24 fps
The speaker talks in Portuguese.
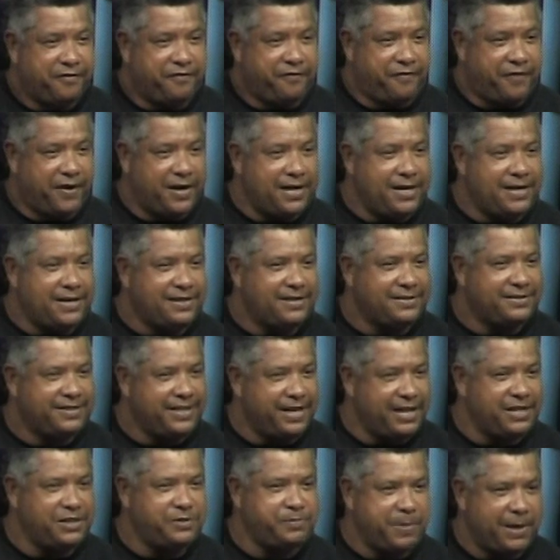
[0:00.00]
fã,
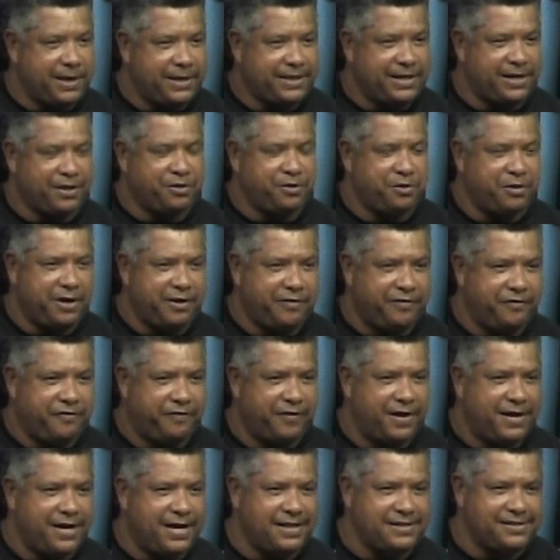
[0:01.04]
telespectadora,
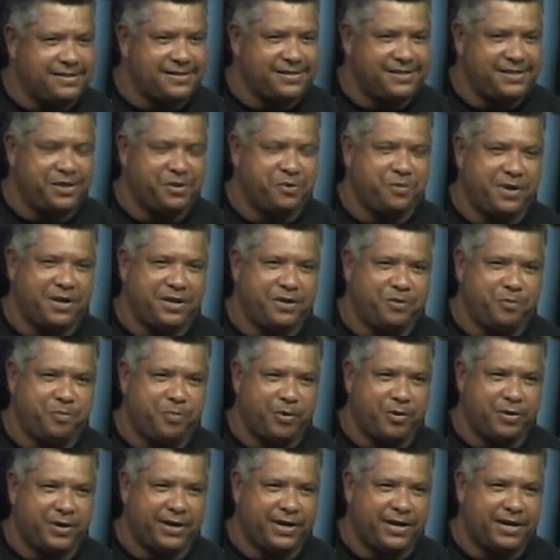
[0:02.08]
fã assídua aí
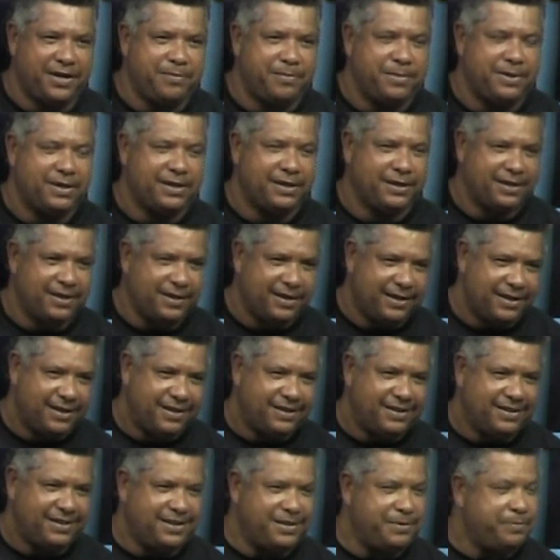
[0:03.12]
do programa.
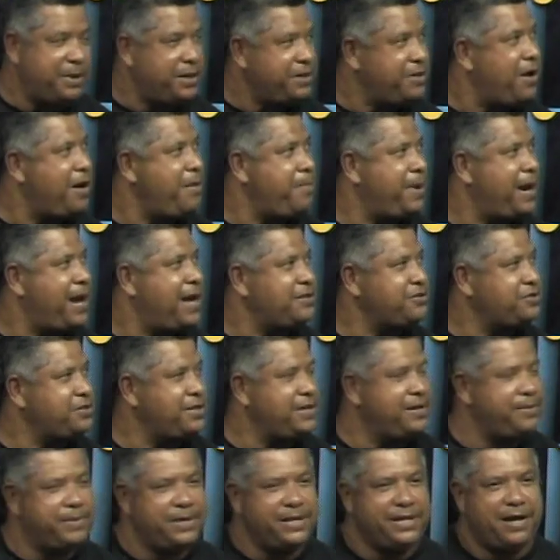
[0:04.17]
E mandar um
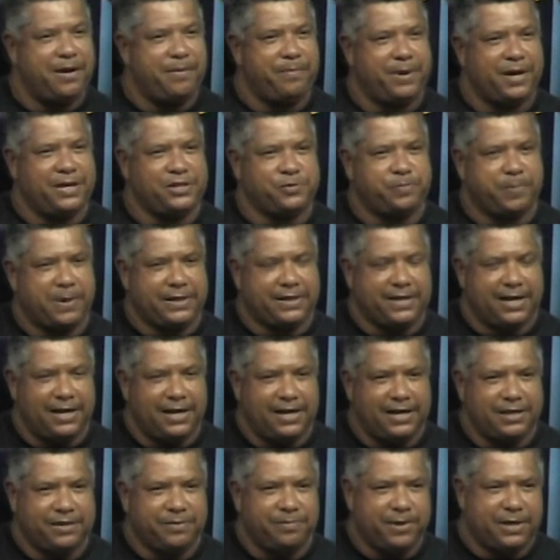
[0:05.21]
abraço, né? Mandar um abraço para
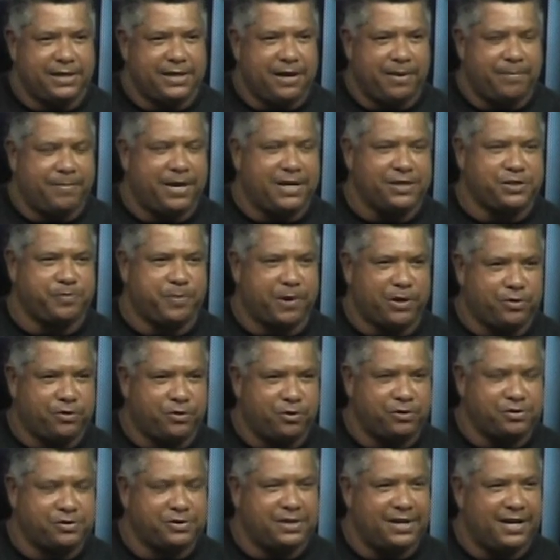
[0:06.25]
Talito, mandar um abraço para
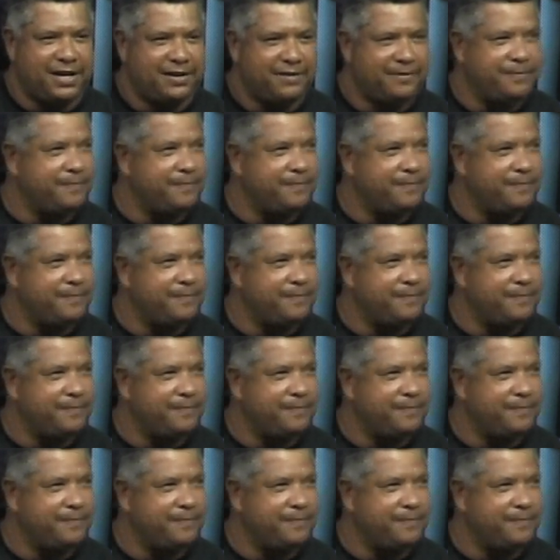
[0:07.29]
todos. a galera